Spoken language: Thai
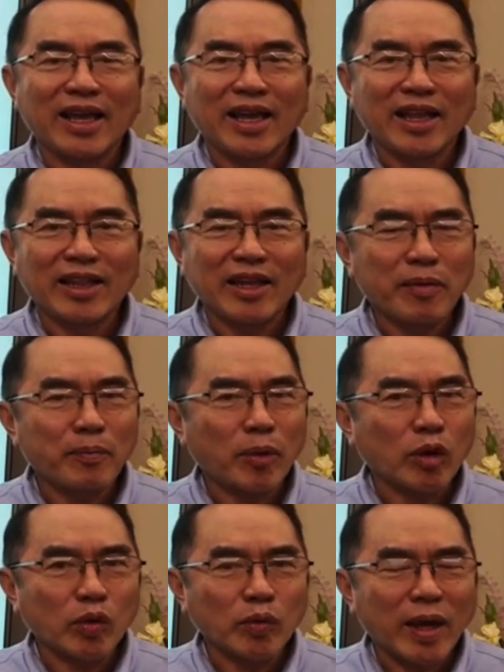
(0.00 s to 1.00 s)
และปรา
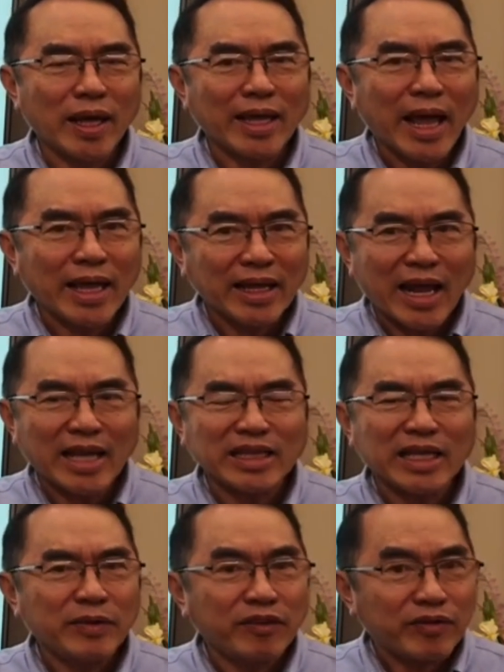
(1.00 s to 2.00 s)
กฏว่าลายกลางที่
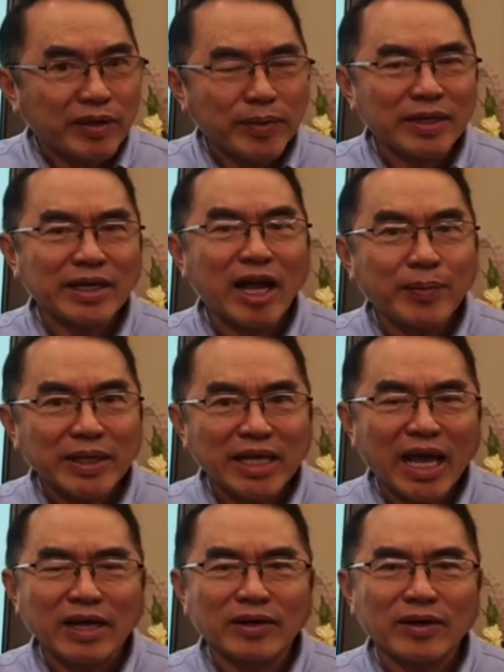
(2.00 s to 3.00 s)
มีฝีมือเข้าไม่ได้
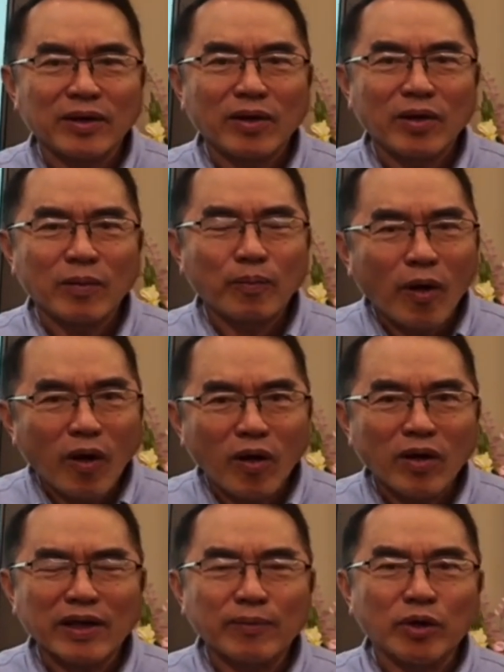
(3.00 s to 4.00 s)
เพราะ
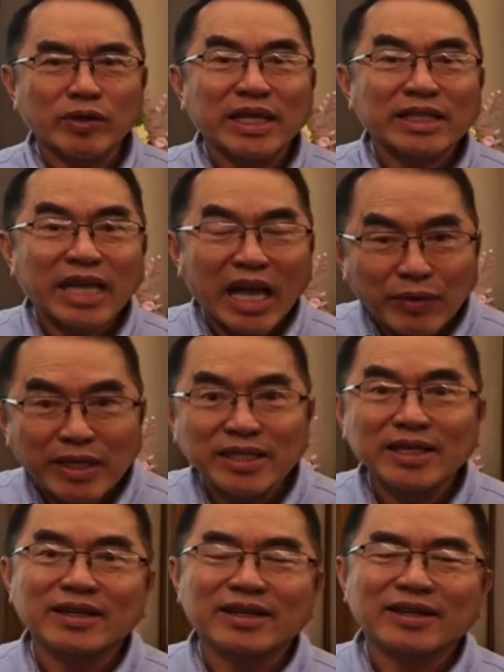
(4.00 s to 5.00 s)
กำหนดเงื่อนไขไว้เย
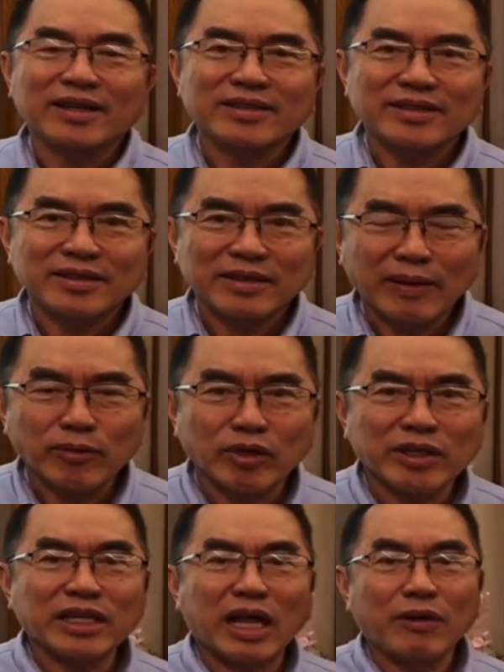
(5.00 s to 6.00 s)
อะกำหนด
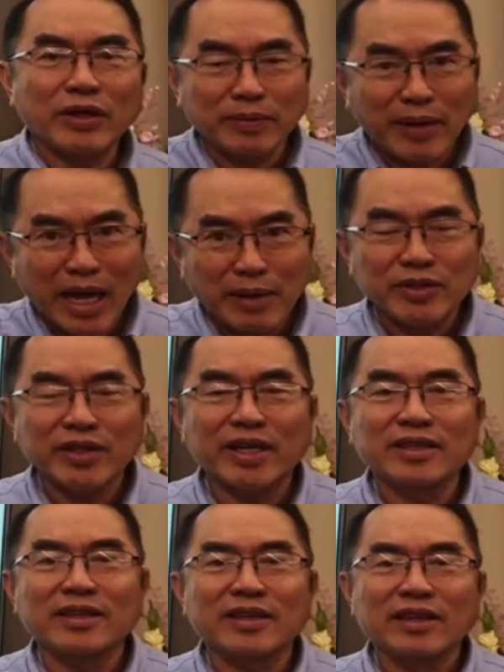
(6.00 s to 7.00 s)
เงื่อนไขไว้
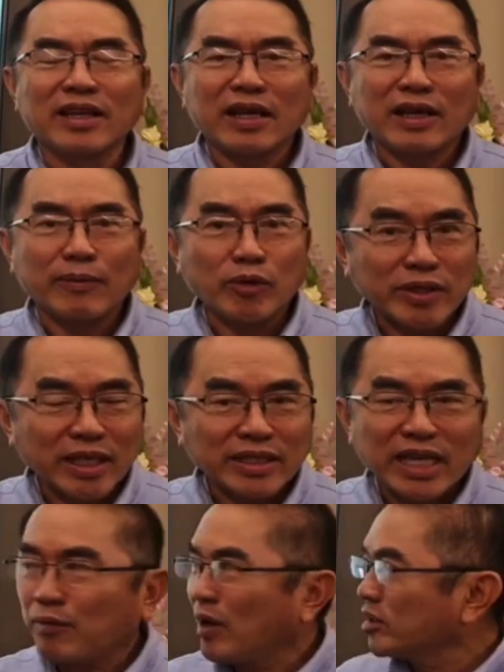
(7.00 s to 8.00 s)
15%กำหนดเงื่อนไข
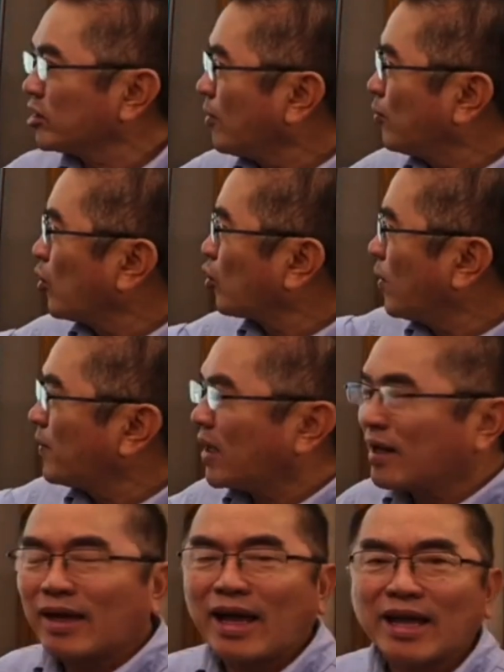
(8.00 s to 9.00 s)
ว่าจะต้องผูกรวม
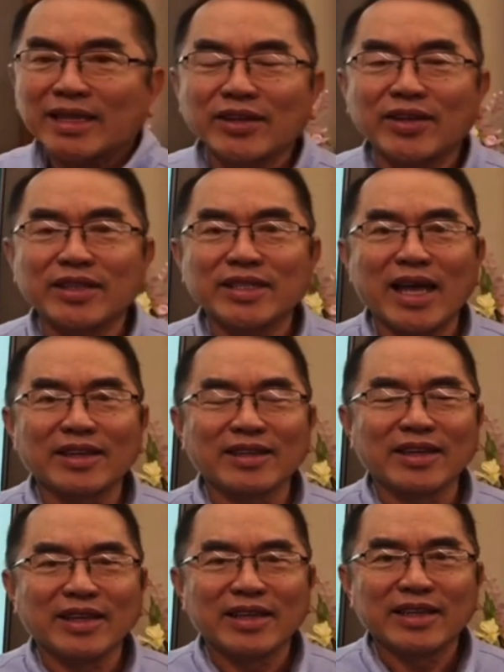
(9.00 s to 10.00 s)
อำนาจสัญญาณ
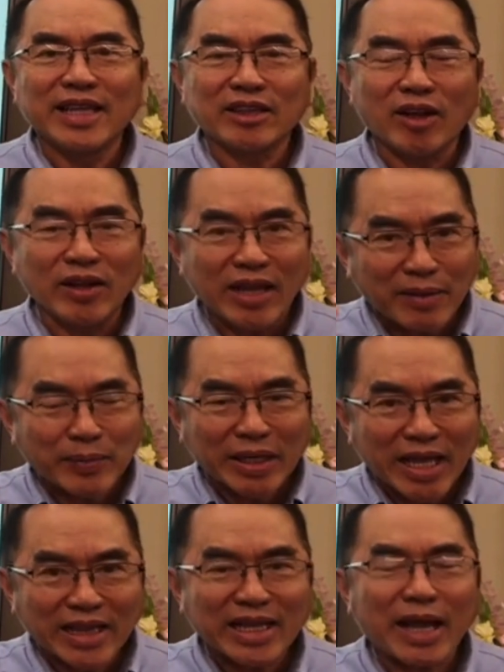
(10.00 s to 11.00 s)
และตอนหลังมี
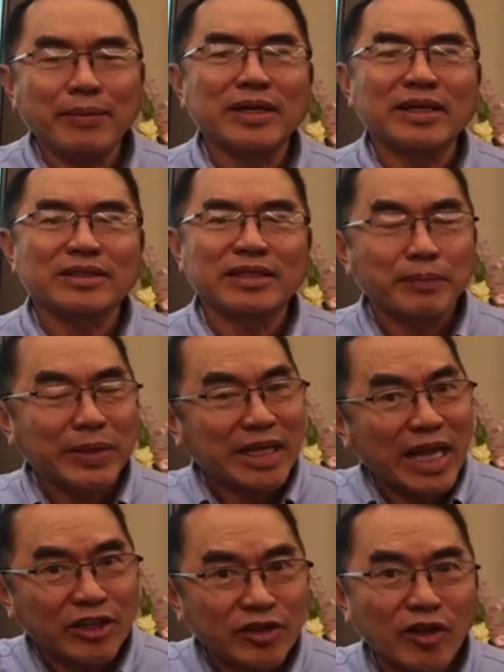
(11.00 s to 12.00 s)
การทราบเรื่องจึงมีกา
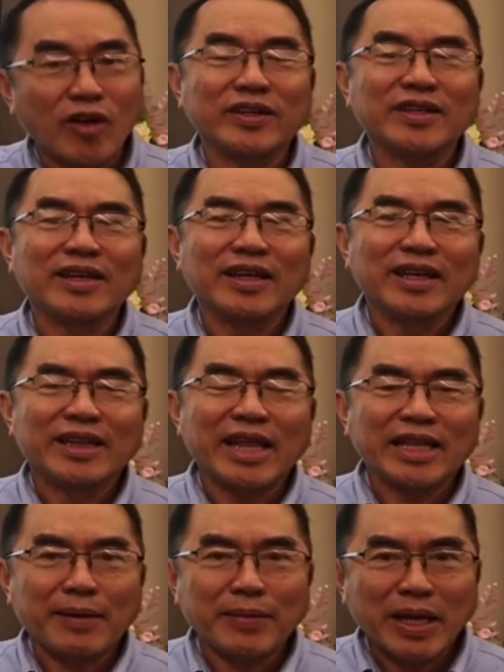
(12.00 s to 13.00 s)
รซอย และ
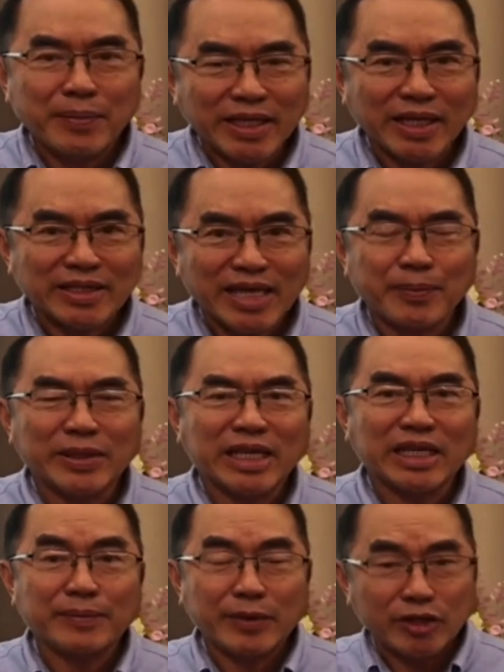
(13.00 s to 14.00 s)
ทำให้ประเทศชาติประหยัด
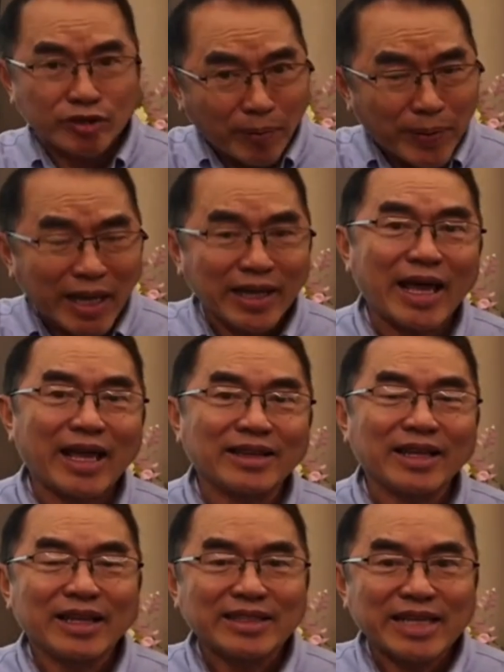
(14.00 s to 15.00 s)
เงินไป 2,000 ล้าน
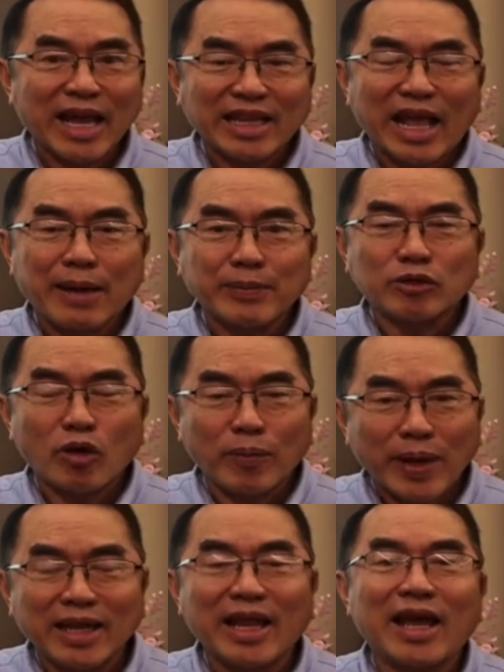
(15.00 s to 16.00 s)
จาก
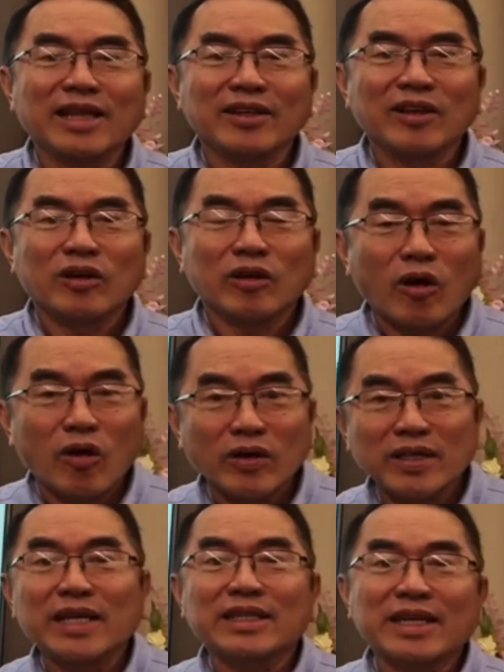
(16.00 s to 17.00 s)
36,000 ล้าน ของ
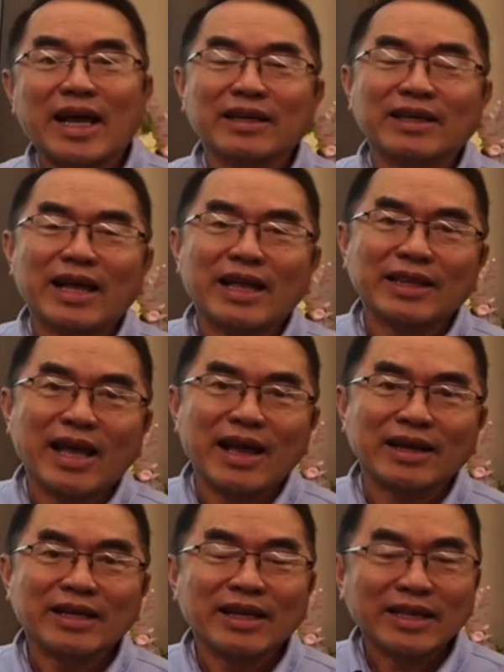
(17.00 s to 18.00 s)
เงื่อนไขการสร้าง
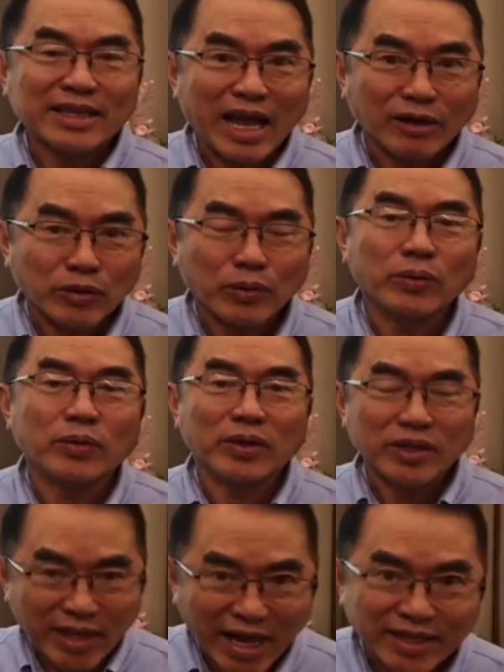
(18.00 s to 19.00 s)
ทางคู่
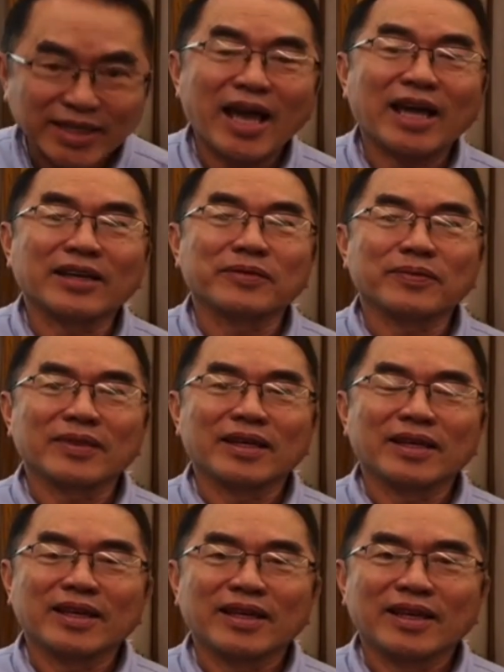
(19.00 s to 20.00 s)
สายใต้
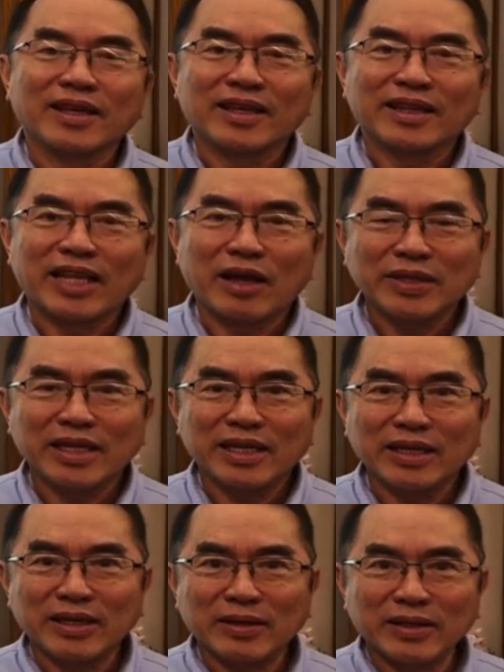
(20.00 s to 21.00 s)
แต่วันนี้
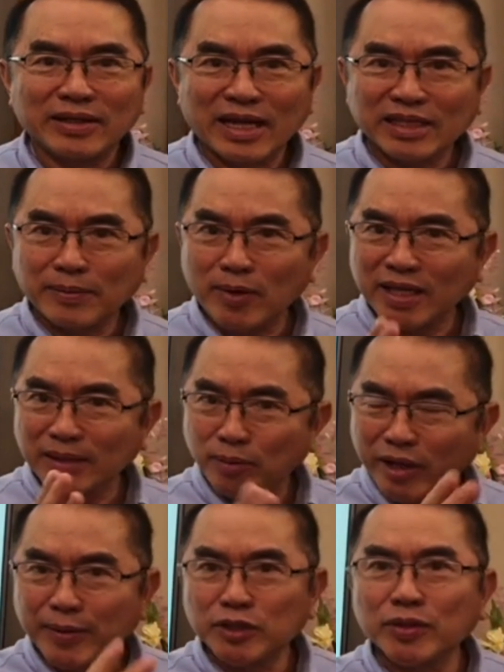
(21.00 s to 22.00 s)
อยากจะบอกท่านพลเอ
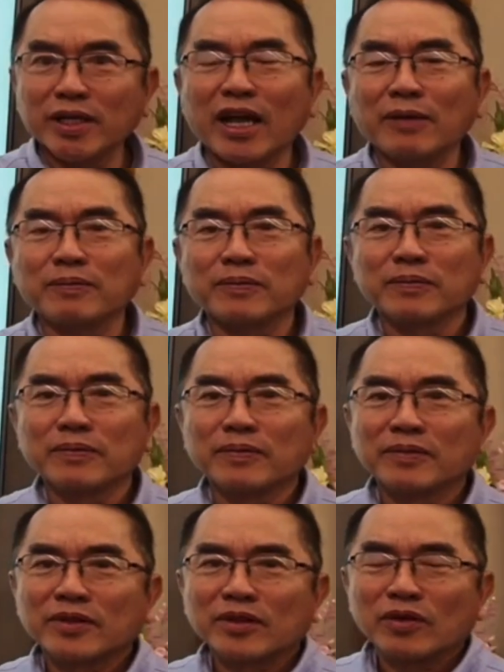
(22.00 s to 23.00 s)
กประยุทธ์นะครับ
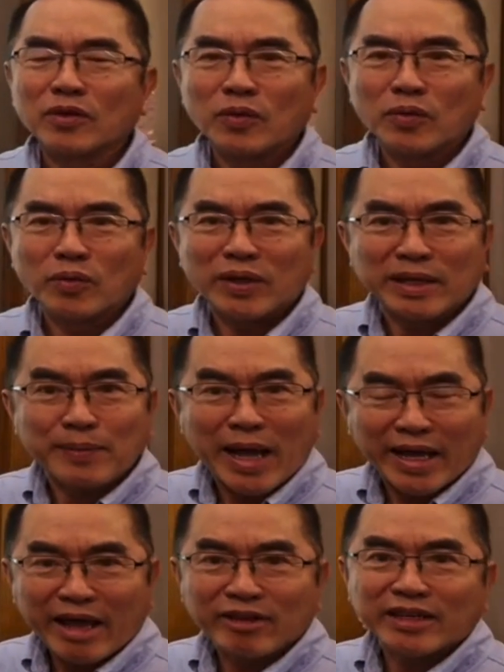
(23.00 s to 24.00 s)
วันนี้มาอี
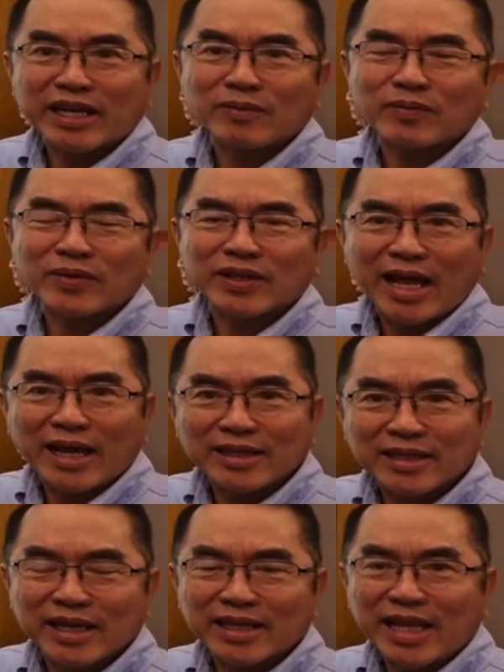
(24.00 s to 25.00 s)
กแล้วนะครับ สายเหนื
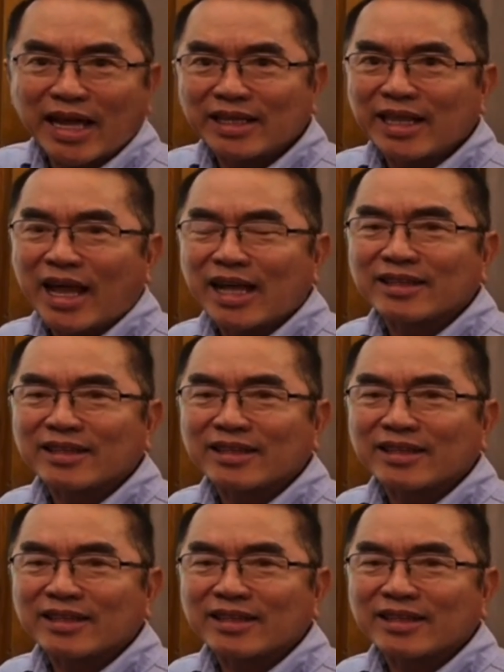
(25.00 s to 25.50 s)
อสายอีสาน